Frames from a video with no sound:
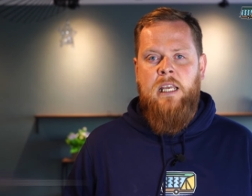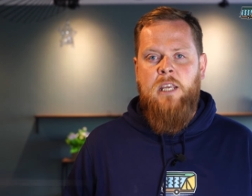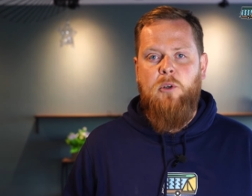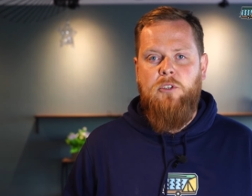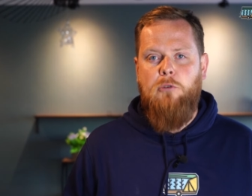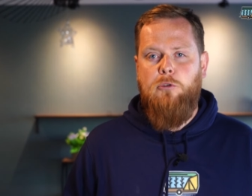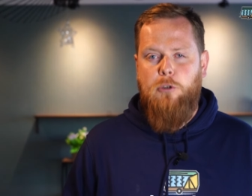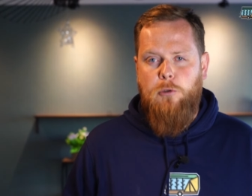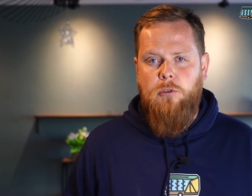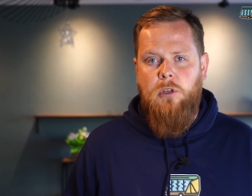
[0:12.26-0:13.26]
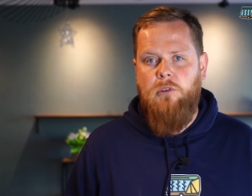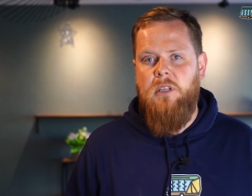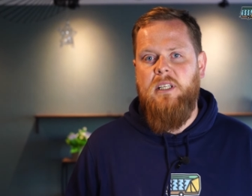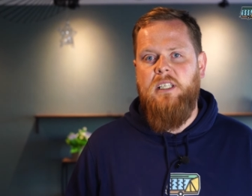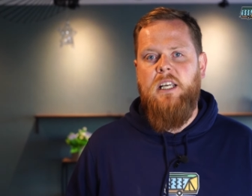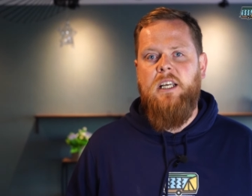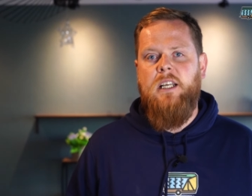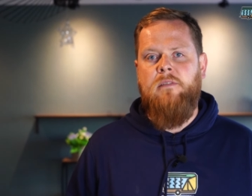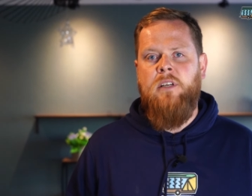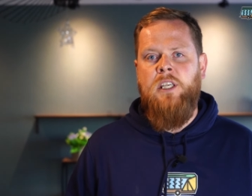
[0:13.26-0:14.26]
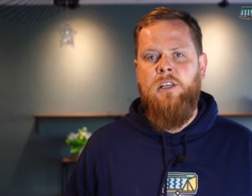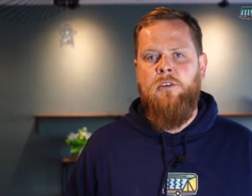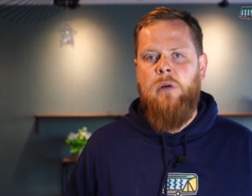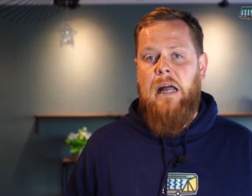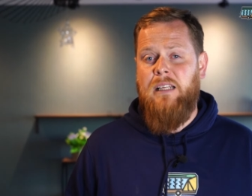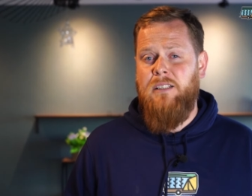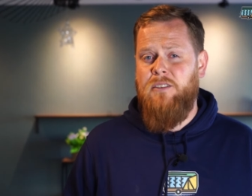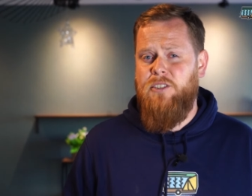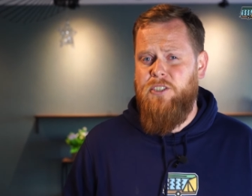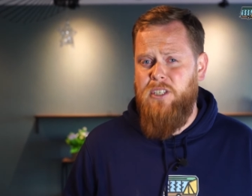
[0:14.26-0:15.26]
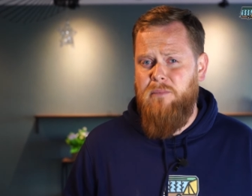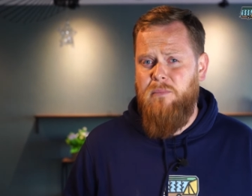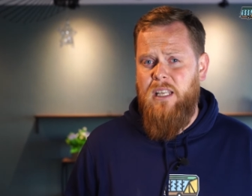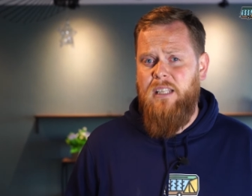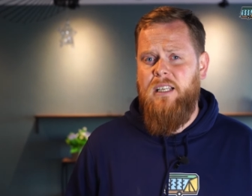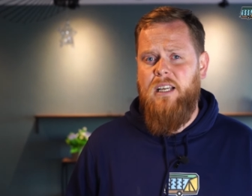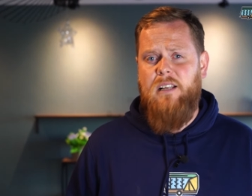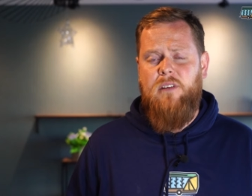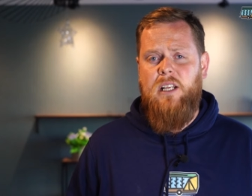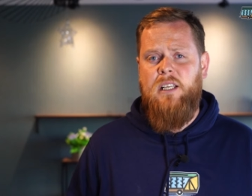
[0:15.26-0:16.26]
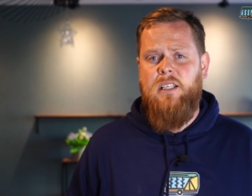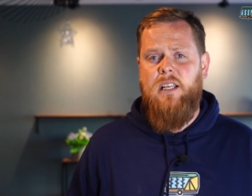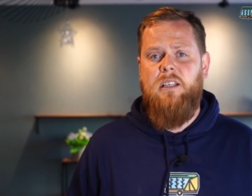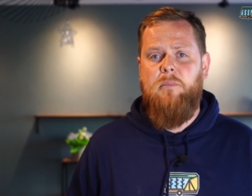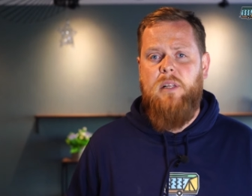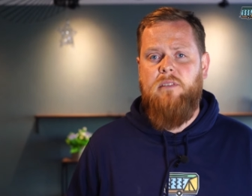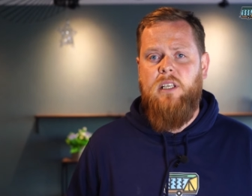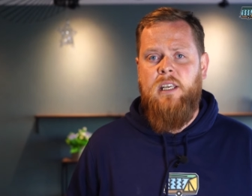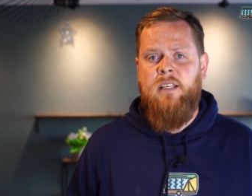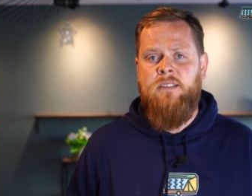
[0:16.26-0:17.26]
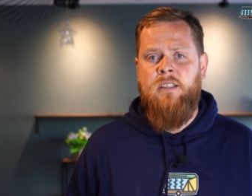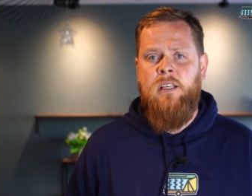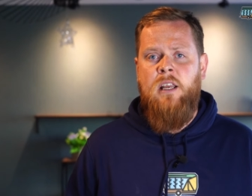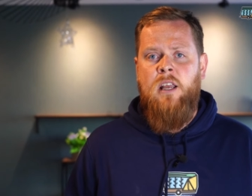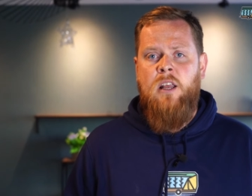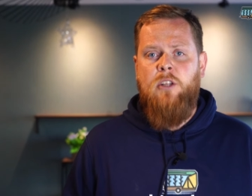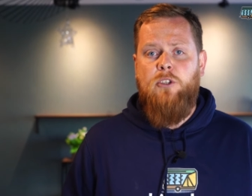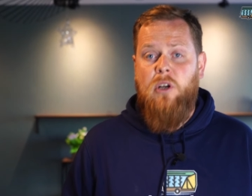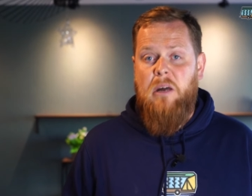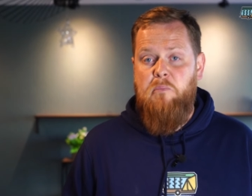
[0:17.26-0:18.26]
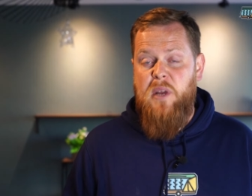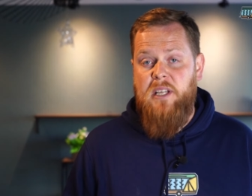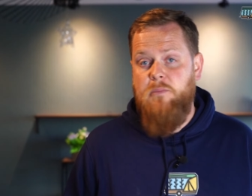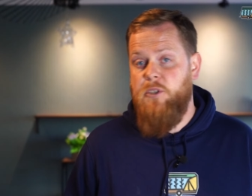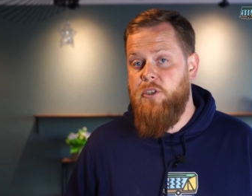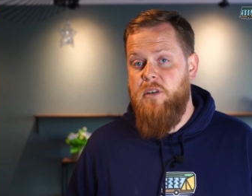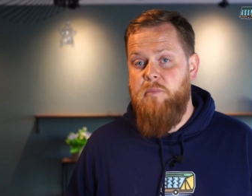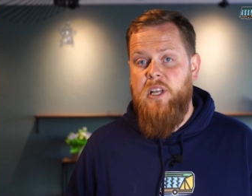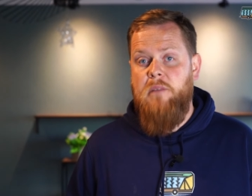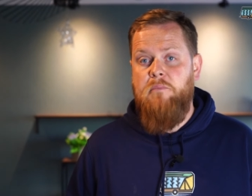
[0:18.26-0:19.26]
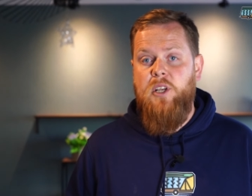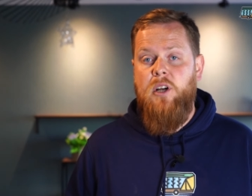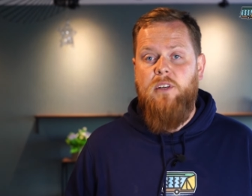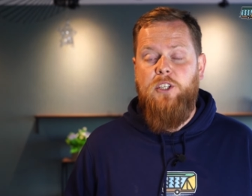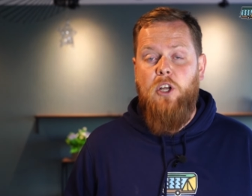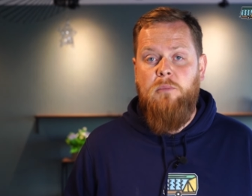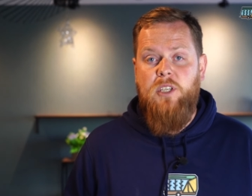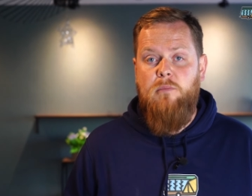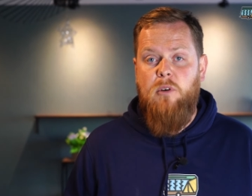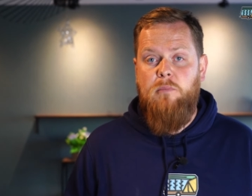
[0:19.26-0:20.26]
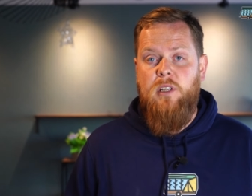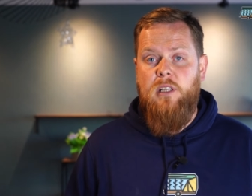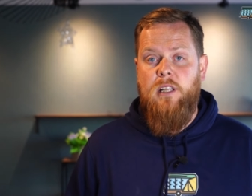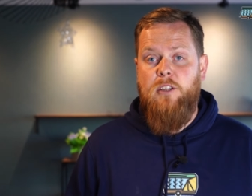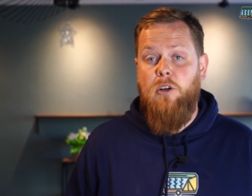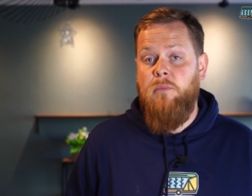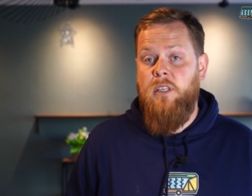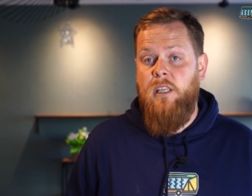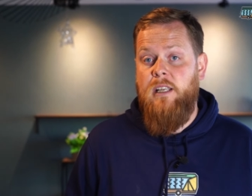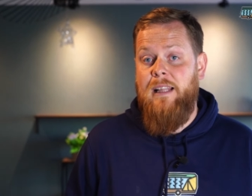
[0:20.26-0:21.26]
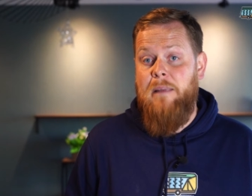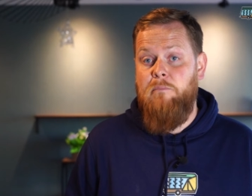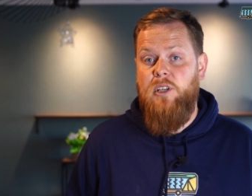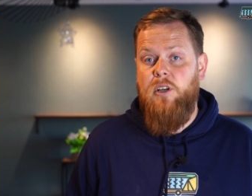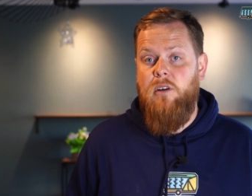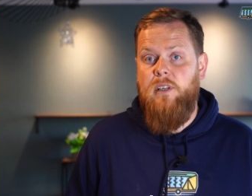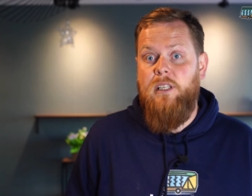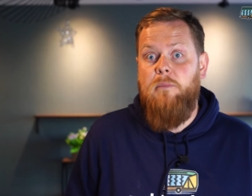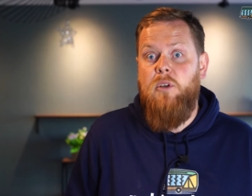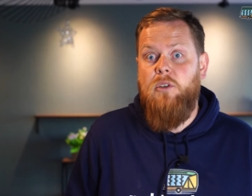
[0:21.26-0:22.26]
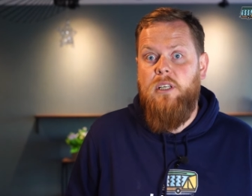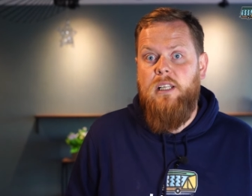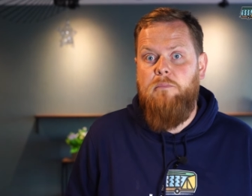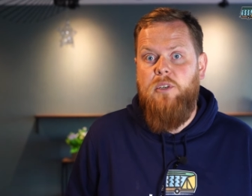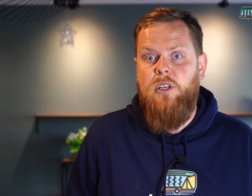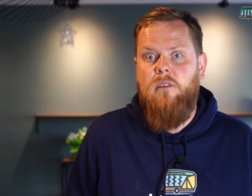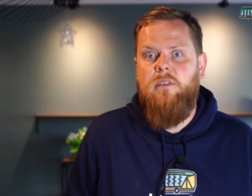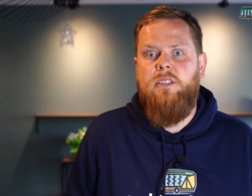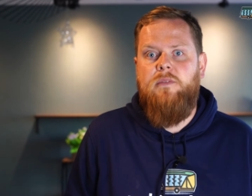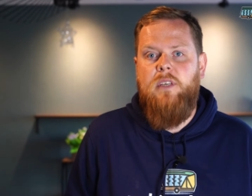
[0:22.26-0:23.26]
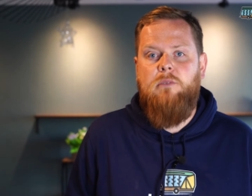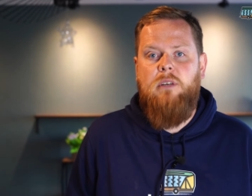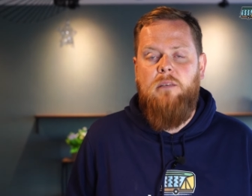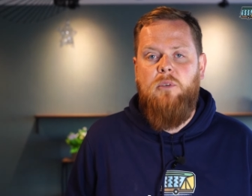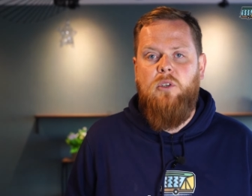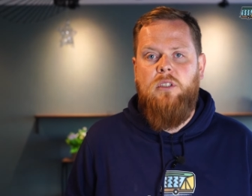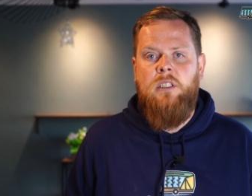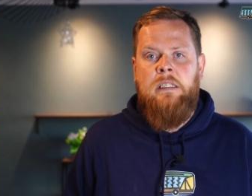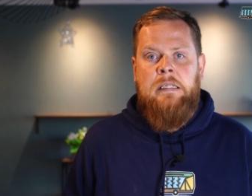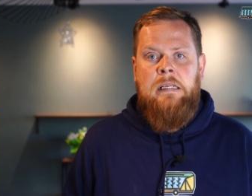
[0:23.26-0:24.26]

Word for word: i podjął trudną tematykę karawaningu. Ale czym ten karawaning tak naprawdę jest? To kampery, przyczepy kempingowe, domki mobilne, domki glampingowe, namioty glampingowe, zwykłe namioty